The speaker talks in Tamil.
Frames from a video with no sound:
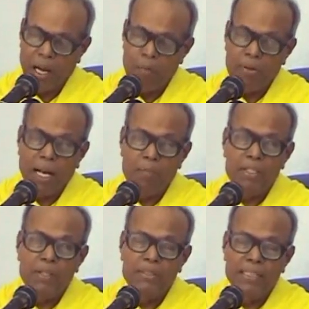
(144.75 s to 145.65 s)
இப்போ
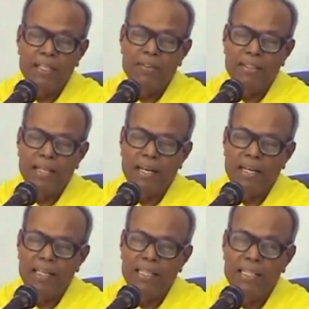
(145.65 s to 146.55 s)
நாமத்தியம் செய்ய விட்டால்
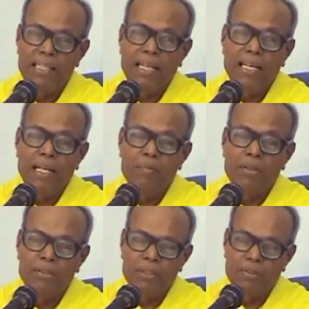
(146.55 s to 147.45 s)
எல்லாமே
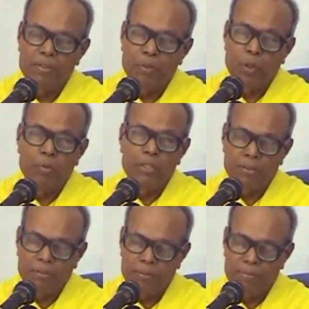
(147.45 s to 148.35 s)
வந்துவிடும்
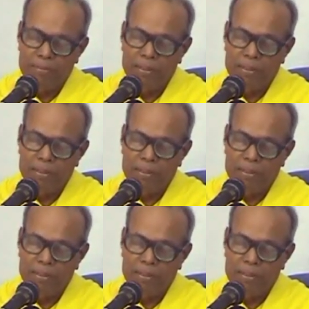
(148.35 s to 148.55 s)
லோபித்தம் வரும்